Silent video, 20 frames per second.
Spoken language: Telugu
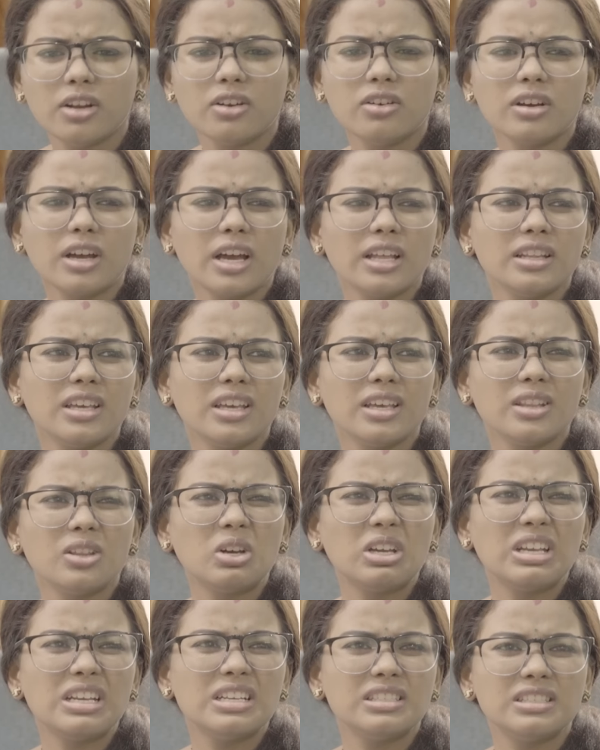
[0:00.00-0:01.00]
నిన్నుగా
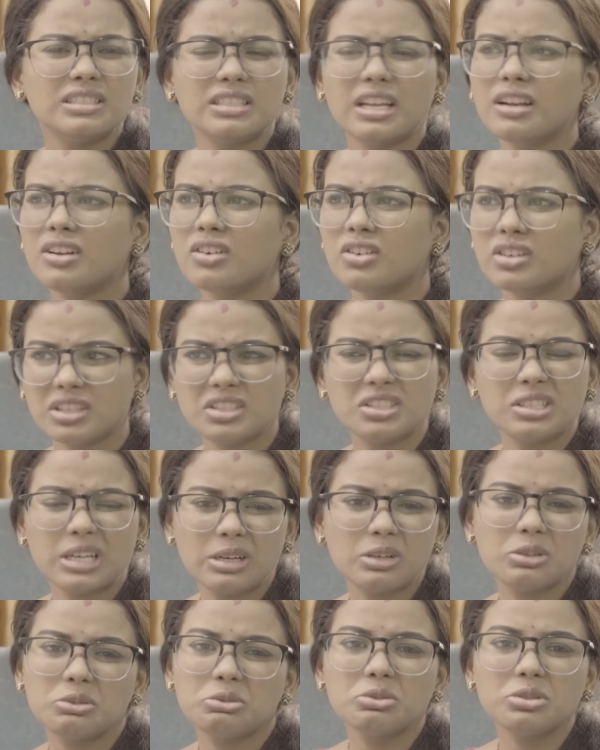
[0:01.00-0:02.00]
ఇన్స్టాలోనో
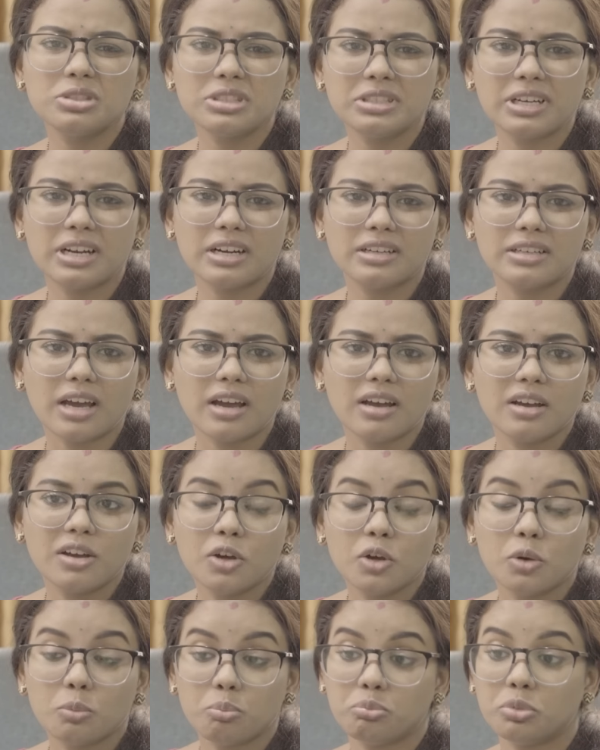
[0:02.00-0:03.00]
గిన్స్టాలోనో
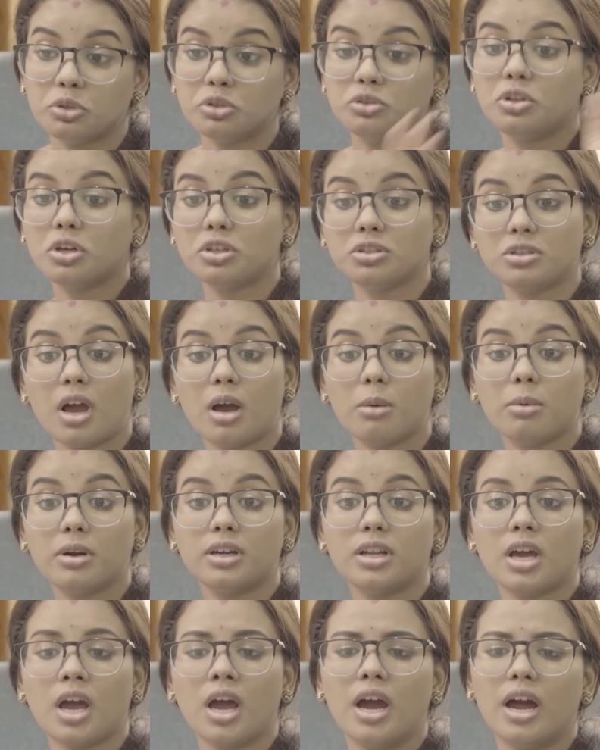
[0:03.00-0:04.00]
చూసిండట పెద్ద
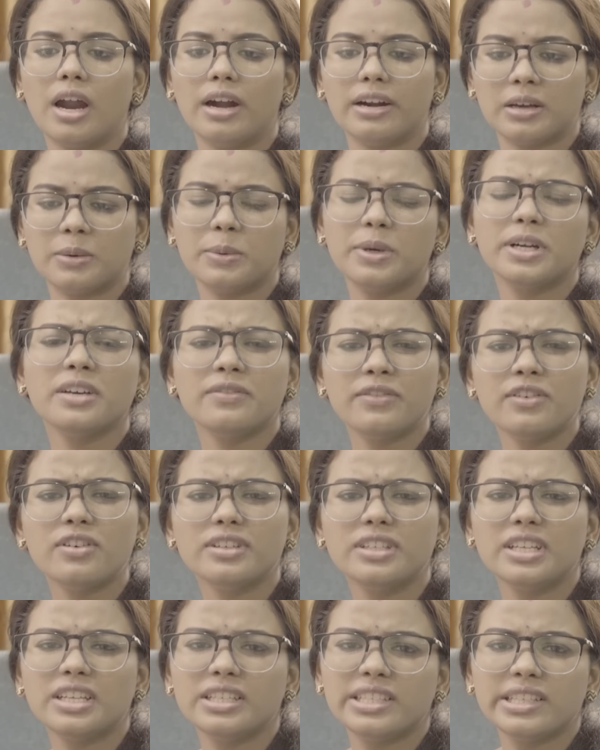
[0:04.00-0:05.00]
జాబ్ అట
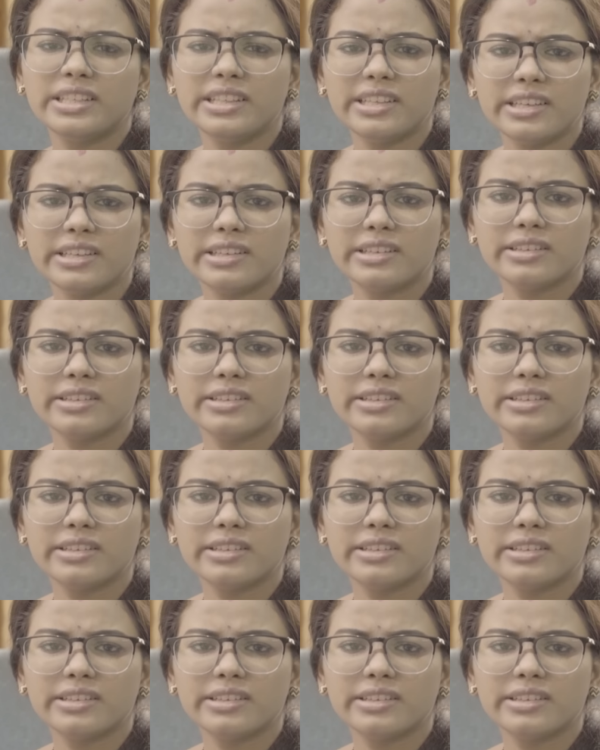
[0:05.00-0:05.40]
అడగమని ఫోన్